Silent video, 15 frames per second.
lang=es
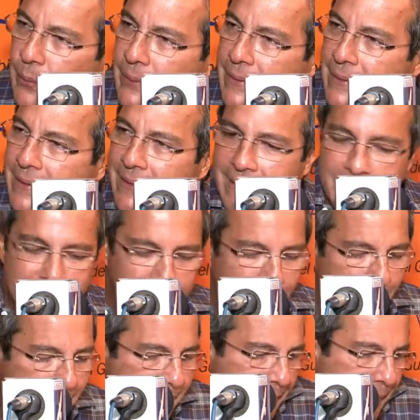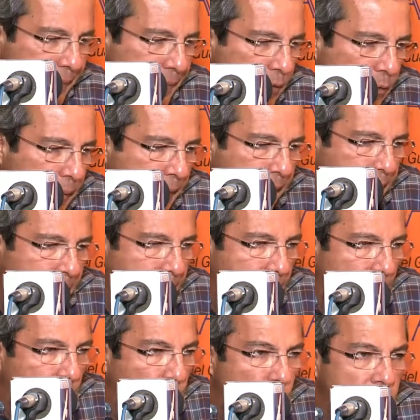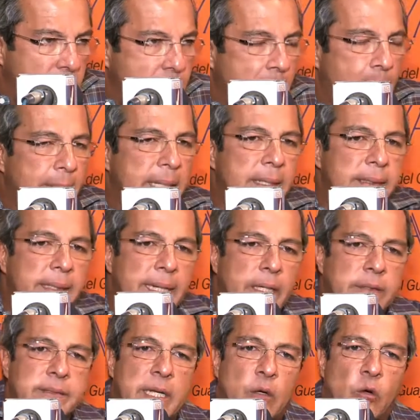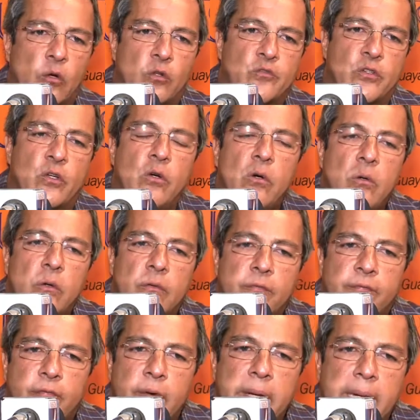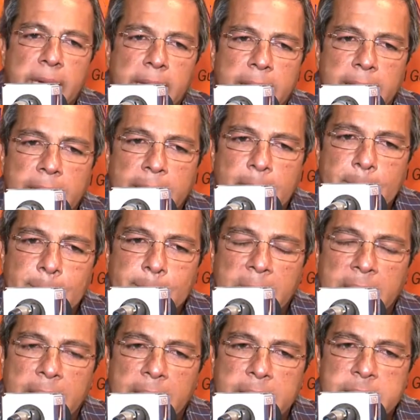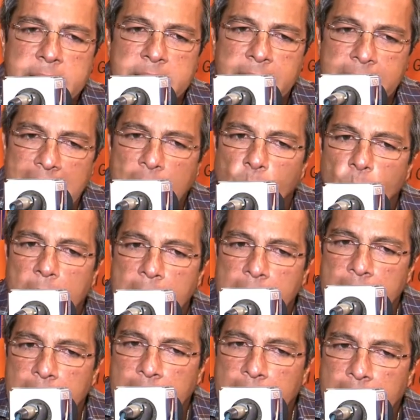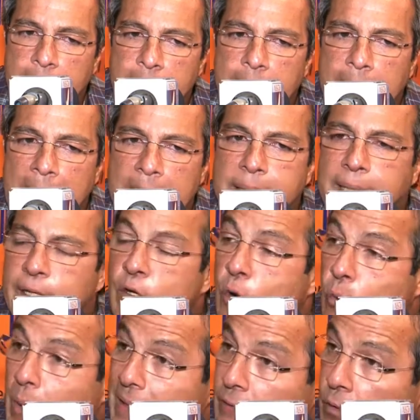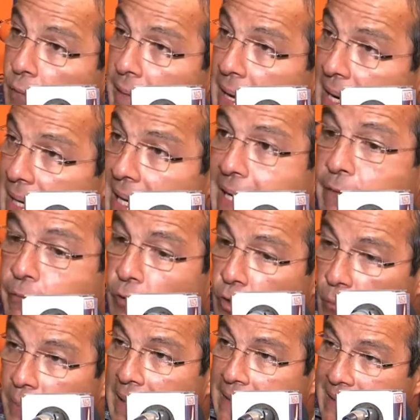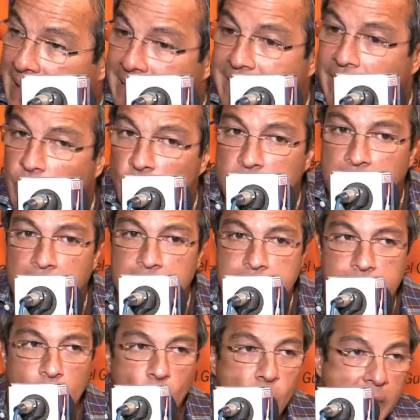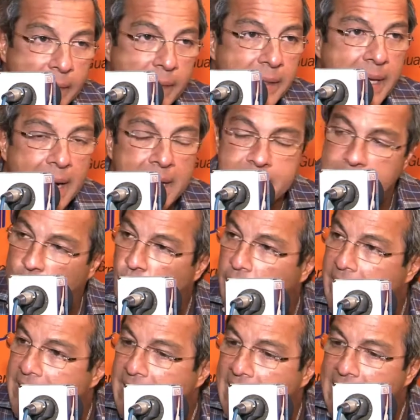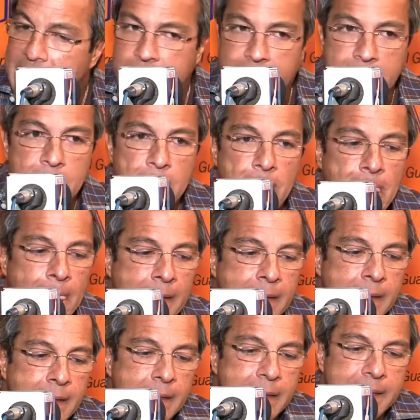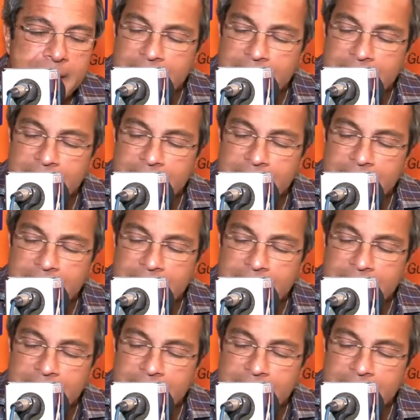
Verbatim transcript: Pues, eh, lo que últimamente se conoció fue que Senagua adquirió cuatro dragas que fueron bastante útiles, una de ellas en el sector de Salitre, y